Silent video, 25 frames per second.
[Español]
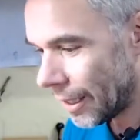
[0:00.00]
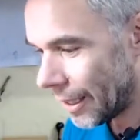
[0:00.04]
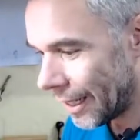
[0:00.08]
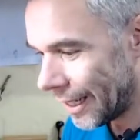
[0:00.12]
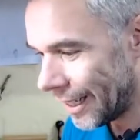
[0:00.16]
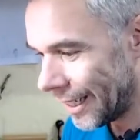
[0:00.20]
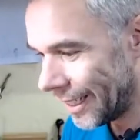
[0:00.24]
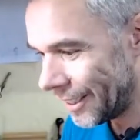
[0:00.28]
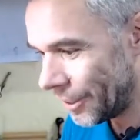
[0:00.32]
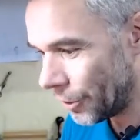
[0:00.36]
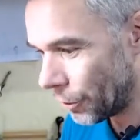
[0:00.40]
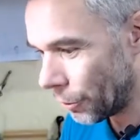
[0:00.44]

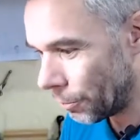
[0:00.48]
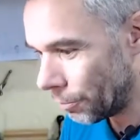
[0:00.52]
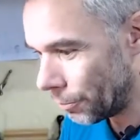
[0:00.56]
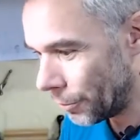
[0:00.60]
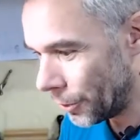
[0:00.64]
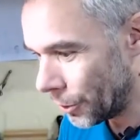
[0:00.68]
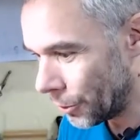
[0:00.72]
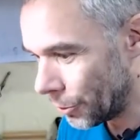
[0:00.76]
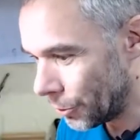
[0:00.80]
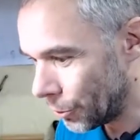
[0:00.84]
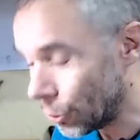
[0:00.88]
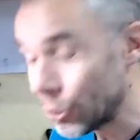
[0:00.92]
Ay, Dios
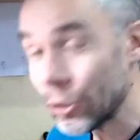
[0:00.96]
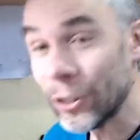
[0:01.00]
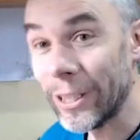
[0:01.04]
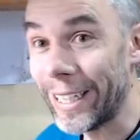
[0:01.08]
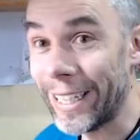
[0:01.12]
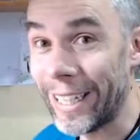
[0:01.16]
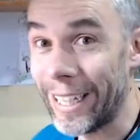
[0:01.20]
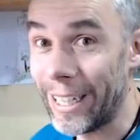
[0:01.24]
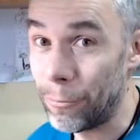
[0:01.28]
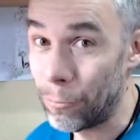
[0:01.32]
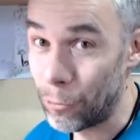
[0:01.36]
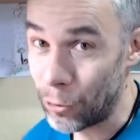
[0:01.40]
mío, no
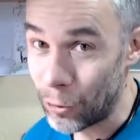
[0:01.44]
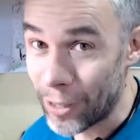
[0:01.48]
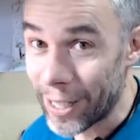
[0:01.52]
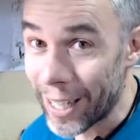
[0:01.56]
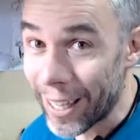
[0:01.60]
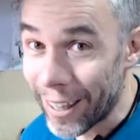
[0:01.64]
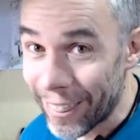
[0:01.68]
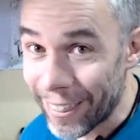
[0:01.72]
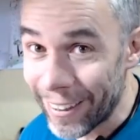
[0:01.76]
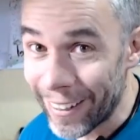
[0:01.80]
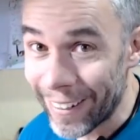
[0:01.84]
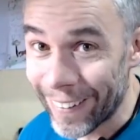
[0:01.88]
sé qué voy
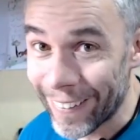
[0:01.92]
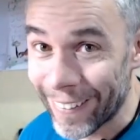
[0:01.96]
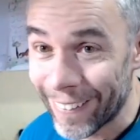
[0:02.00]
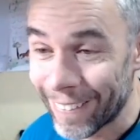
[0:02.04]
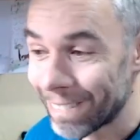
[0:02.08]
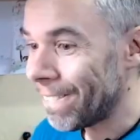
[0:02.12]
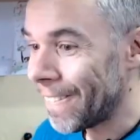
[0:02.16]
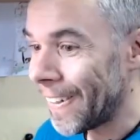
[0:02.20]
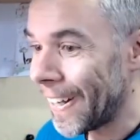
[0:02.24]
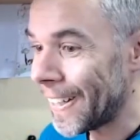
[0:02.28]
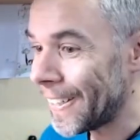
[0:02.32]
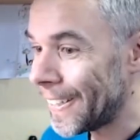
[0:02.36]
a hacer.
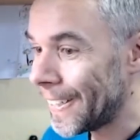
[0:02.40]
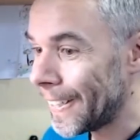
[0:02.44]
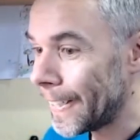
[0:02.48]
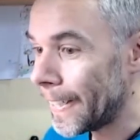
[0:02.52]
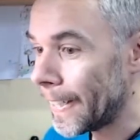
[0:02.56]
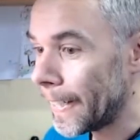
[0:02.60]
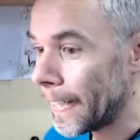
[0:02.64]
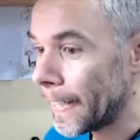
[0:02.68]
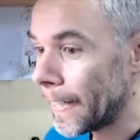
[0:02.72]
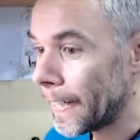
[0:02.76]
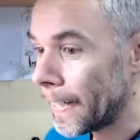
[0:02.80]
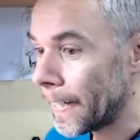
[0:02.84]
Así
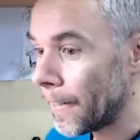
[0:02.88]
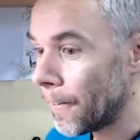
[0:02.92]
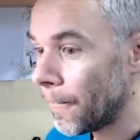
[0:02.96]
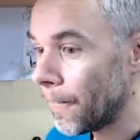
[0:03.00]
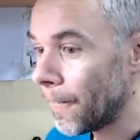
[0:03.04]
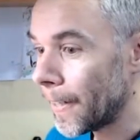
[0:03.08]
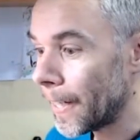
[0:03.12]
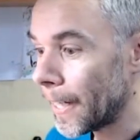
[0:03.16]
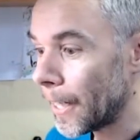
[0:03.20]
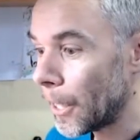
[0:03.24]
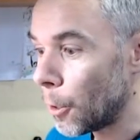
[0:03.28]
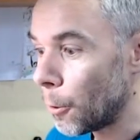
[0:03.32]
que
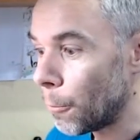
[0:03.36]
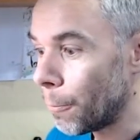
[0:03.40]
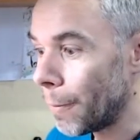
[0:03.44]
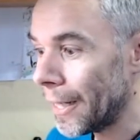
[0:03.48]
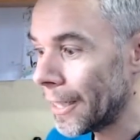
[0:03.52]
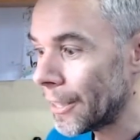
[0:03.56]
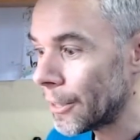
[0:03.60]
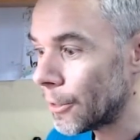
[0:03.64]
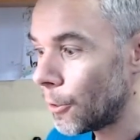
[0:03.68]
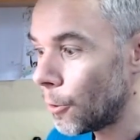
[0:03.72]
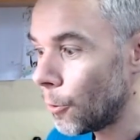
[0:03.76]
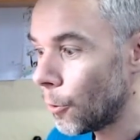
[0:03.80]
creo que lo
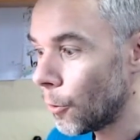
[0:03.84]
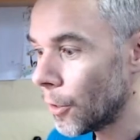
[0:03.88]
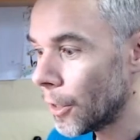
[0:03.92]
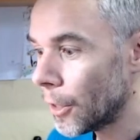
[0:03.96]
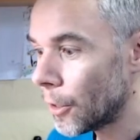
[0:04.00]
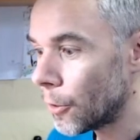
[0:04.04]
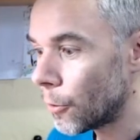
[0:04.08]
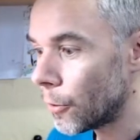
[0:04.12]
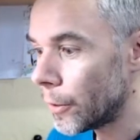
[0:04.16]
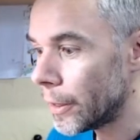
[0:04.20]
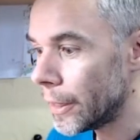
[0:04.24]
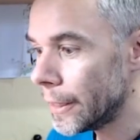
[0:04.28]
más
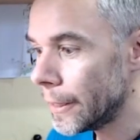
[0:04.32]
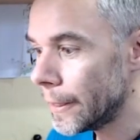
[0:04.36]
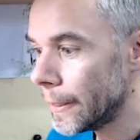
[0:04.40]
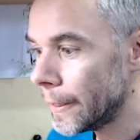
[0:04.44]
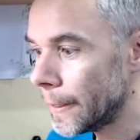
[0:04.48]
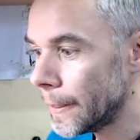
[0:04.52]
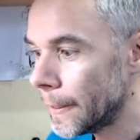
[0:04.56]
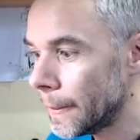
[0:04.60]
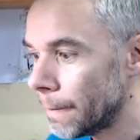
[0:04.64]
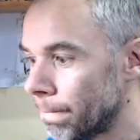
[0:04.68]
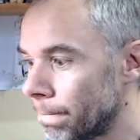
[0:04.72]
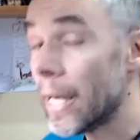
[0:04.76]
lógico
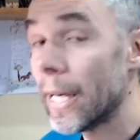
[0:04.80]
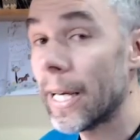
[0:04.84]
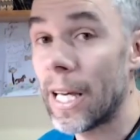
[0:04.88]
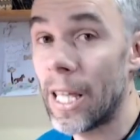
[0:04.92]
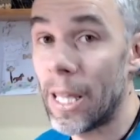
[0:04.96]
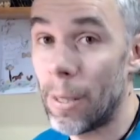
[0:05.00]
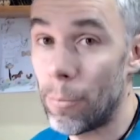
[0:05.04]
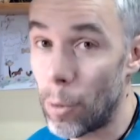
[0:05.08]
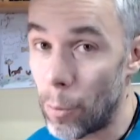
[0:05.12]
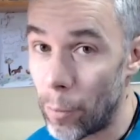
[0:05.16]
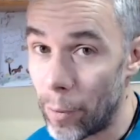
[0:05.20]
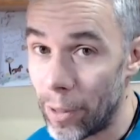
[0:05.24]
es
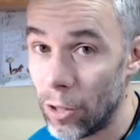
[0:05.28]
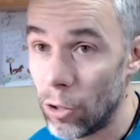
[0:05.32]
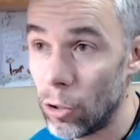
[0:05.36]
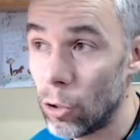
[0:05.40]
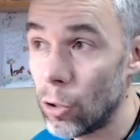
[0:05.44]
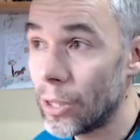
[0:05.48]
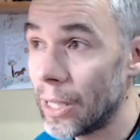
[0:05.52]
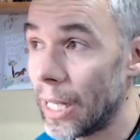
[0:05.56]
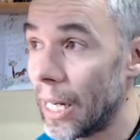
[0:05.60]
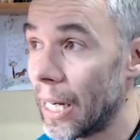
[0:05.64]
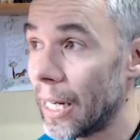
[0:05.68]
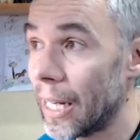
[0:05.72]
que de
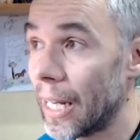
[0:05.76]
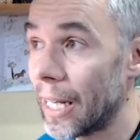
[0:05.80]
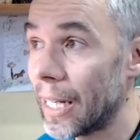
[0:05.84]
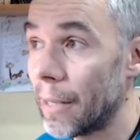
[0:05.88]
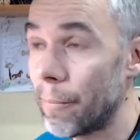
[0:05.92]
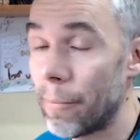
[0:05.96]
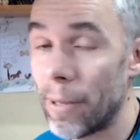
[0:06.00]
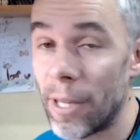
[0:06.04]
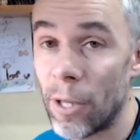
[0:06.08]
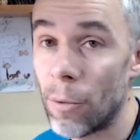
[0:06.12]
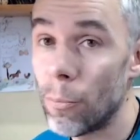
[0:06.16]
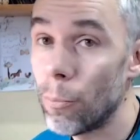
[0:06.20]
momento salga
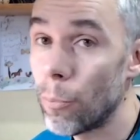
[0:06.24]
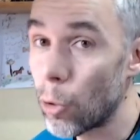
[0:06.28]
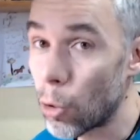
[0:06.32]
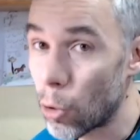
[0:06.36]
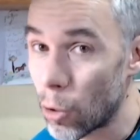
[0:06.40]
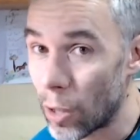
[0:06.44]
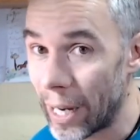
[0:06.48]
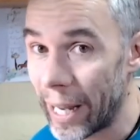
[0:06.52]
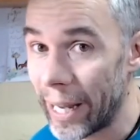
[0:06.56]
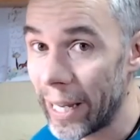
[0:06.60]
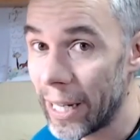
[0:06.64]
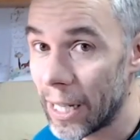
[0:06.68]
que me dé un
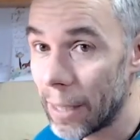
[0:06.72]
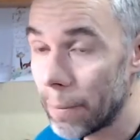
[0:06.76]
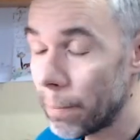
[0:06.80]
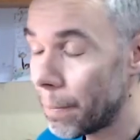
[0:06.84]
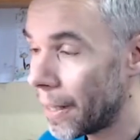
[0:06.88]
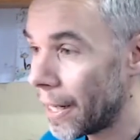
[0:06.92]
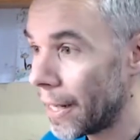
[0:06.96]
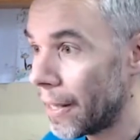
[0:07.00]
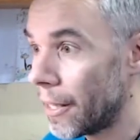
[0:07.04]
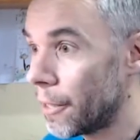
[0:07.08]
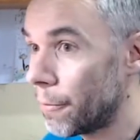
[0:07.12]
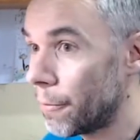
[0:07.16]
poco el aire para